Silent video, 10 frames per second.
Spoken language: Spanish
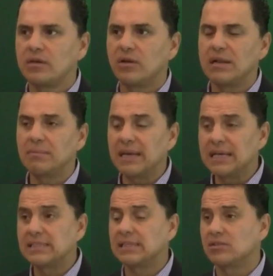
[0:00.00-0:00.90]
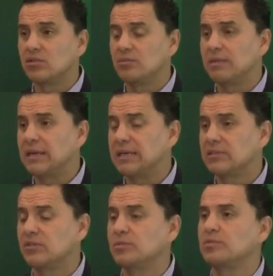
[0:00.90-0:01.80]
con las maestras, con los
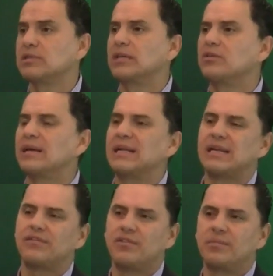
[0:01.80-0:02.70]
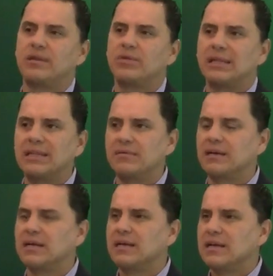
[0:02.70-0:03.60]
maestros, buscando que la reforma
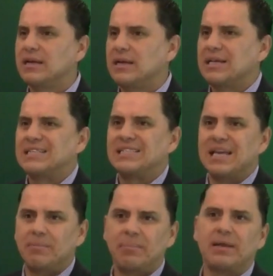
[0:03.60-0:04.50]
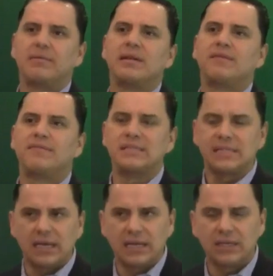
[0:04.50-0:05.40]
educativa sea para
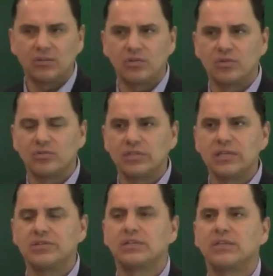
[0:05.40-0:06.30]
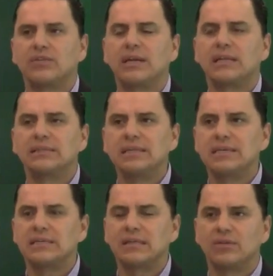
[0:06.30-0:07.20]
beneficiar a todos los niños, a todas las
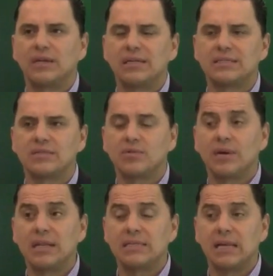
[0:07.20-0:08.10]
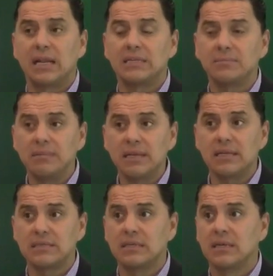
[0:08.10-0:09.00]
niñas, a todas las escuelas y a las
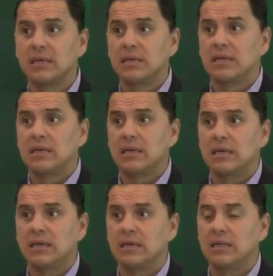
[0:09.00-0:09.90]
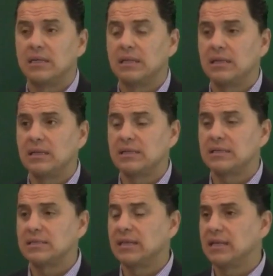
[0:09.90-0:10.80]
miles de eh, de
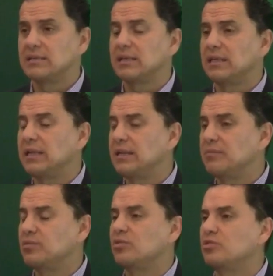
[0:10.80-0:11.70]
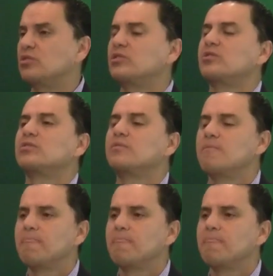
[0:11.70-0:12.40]
necesidades que tenemos nosotros